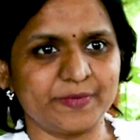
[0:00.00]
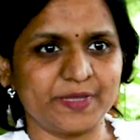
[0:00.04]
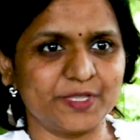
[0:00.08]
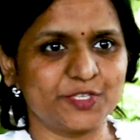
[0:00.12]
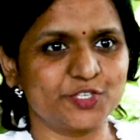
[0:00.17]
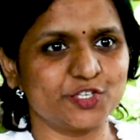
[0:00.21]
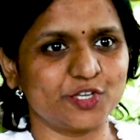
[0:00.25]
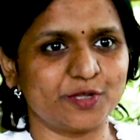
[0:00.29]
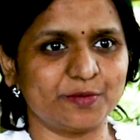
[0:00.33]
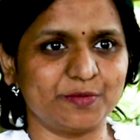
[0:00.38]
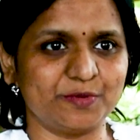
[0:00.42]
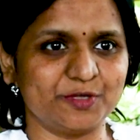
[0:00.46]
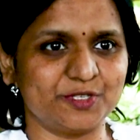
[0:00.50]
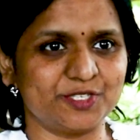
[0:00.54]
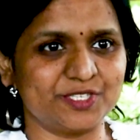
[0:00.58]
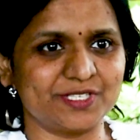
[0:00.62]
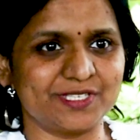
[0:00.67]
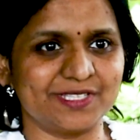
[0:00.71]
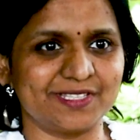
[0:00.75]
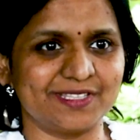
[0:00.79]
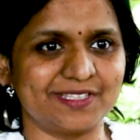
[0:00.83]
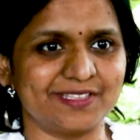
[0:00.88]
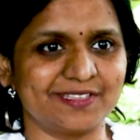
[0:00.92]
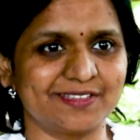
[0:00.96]
మీకు జాబ్
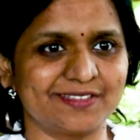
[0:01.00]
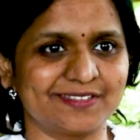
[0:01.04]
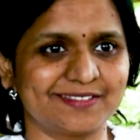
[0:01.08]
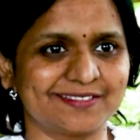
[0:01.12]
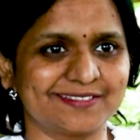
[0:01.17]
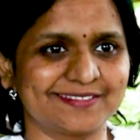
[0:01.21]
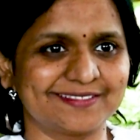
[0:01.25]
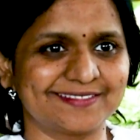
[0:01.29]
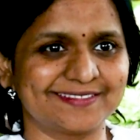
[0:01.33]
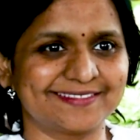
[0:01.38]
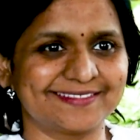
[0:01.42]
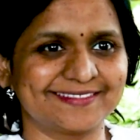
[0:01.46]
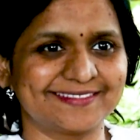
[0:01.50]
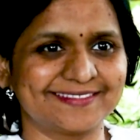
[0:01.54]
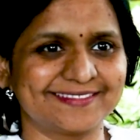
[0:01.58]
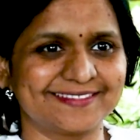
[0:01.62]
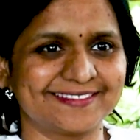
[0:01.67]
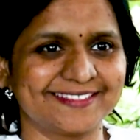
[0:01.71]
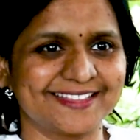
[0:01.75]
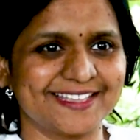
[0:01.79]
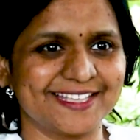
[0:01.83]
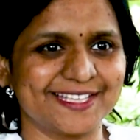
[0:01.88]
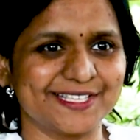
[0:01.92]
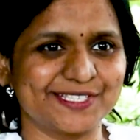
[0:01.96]
వచ్చింది
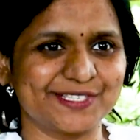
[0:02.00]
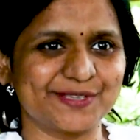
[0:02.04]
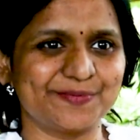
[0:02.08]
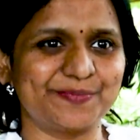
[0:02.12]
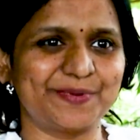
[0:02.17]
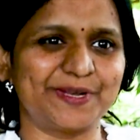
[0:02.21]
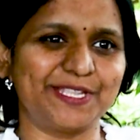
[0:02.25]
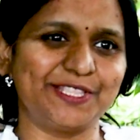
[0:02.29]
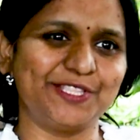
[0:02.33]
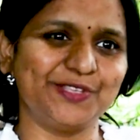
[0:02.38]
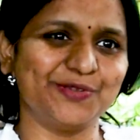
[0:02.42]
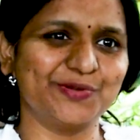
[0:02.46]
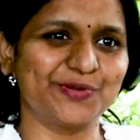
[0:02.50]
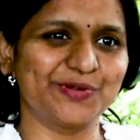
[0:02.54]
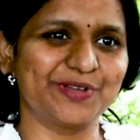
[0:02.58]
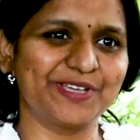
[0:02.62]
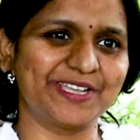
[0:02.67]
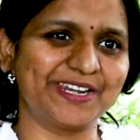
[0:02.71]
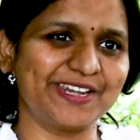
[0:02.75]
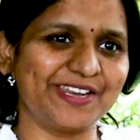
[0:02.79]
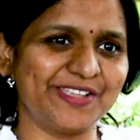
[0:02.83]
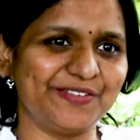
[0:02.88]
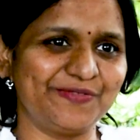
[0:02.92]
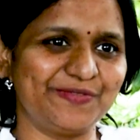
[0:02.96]
సో ప్రతి ఒక్కరి
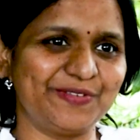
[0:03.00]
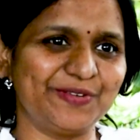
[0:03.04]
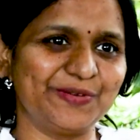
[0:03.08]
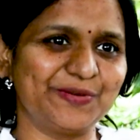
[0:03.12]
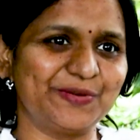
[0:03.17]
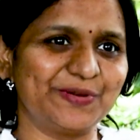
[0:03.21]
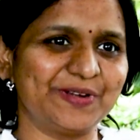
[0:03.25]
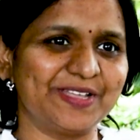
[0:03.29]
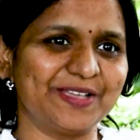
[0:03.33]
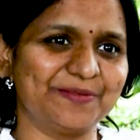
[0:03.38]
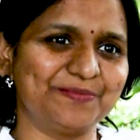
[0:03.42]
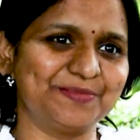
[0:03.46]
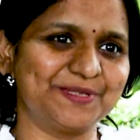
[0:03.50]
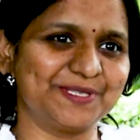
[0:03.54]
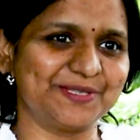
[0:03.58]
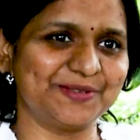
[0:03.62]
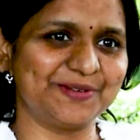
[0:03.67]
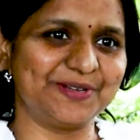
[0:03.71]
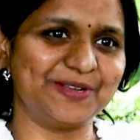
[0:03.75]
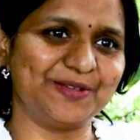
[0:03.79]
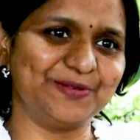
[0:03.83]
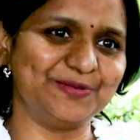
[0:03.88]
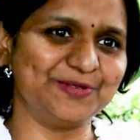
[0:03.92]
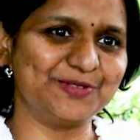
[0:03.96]
లైఫ్లో కూడా అప్స్
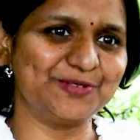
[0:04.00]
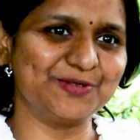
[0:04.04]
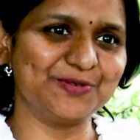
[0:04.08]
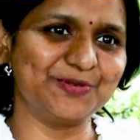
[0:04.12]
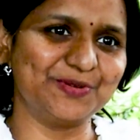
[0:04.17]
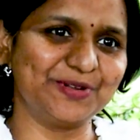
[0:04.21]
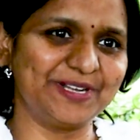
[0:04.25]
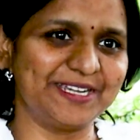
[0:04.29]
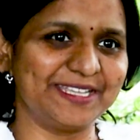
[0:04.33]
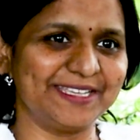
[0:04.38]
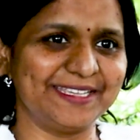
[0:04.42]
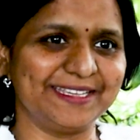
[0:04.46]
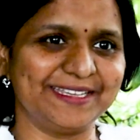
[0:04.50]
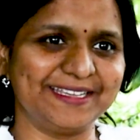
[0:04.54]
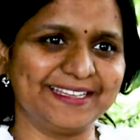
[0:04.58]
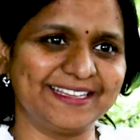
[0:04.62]
డౌన్స్ ఉంటాయి